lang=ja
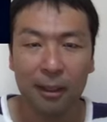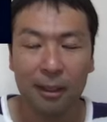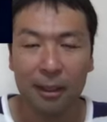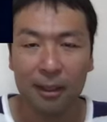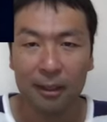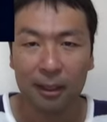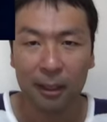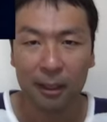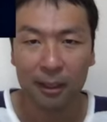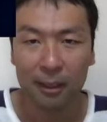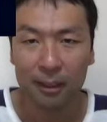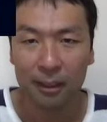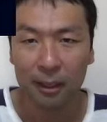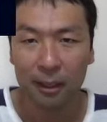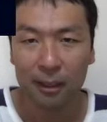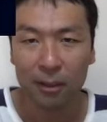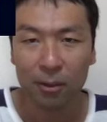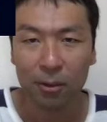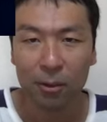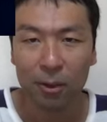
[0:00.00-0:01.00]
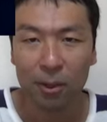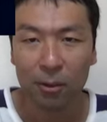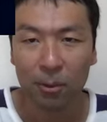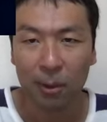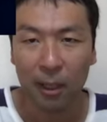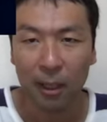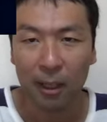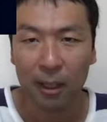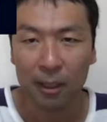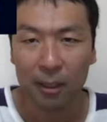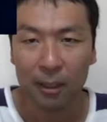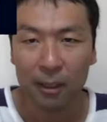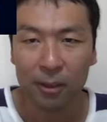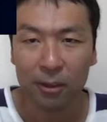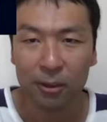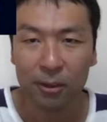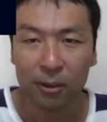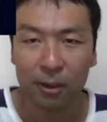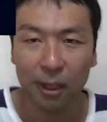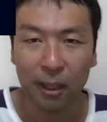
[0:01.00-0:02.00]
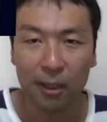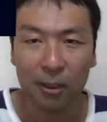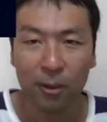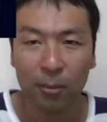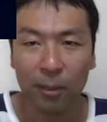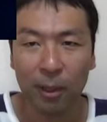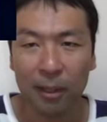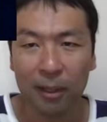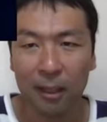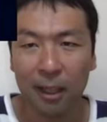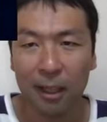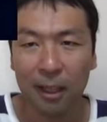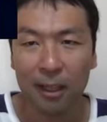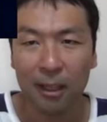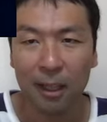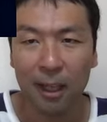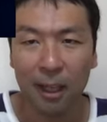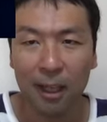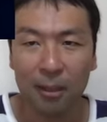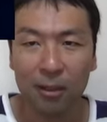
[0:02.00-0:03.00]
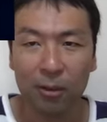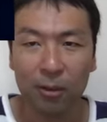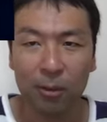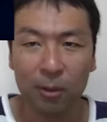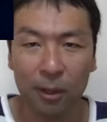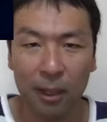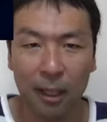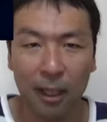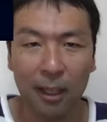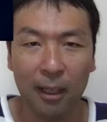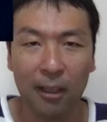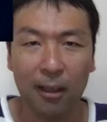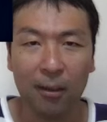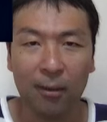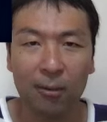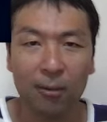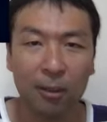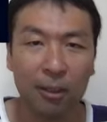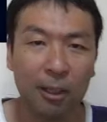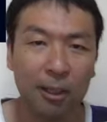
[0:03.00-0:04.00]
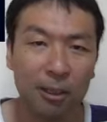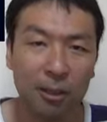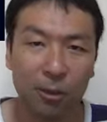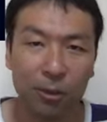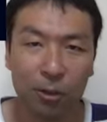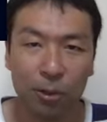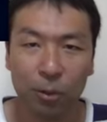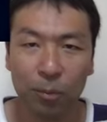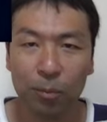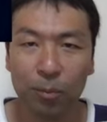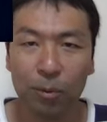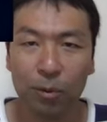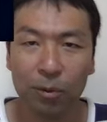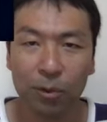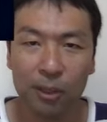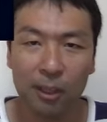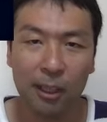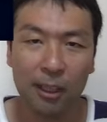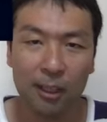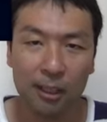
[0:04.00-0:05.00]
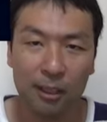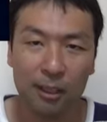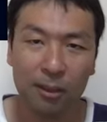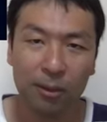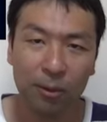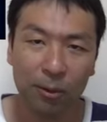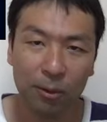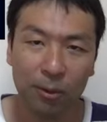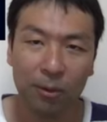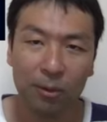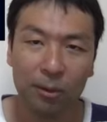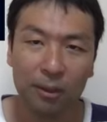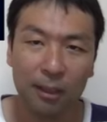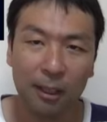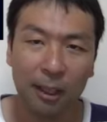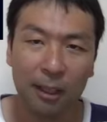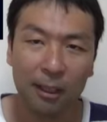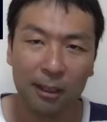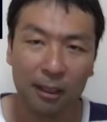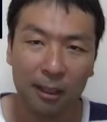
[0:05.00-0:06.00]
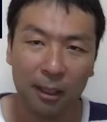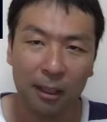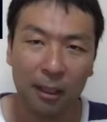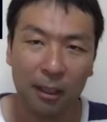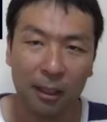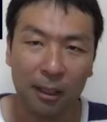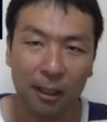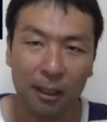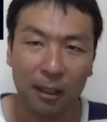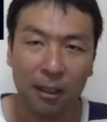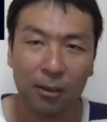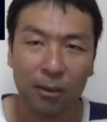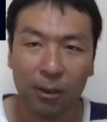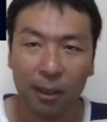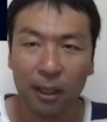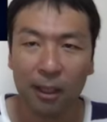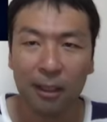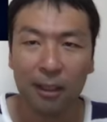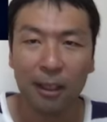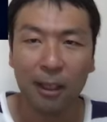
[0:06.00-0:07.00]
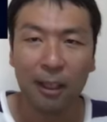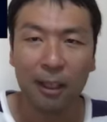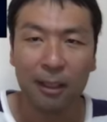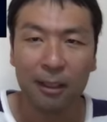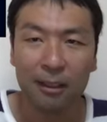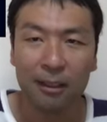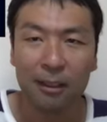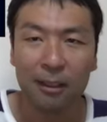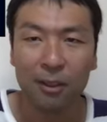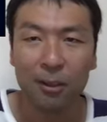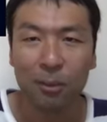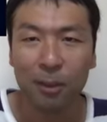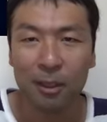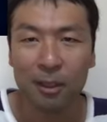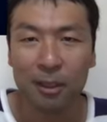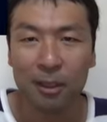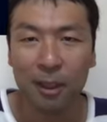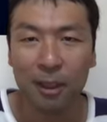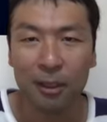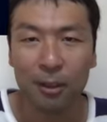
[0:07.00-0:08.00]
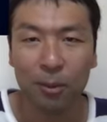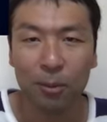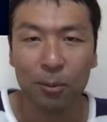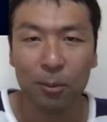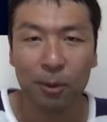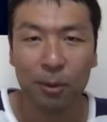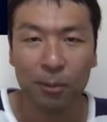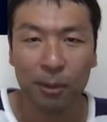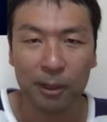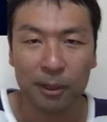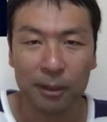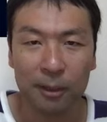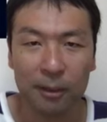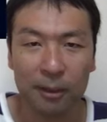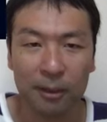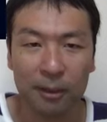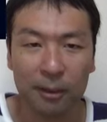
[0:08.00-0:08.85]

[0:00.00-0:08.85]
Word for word: 詐欺サイトにはいくつかのパターンがあるので私のショップの写真を使って例を挙げながら説明したいと思います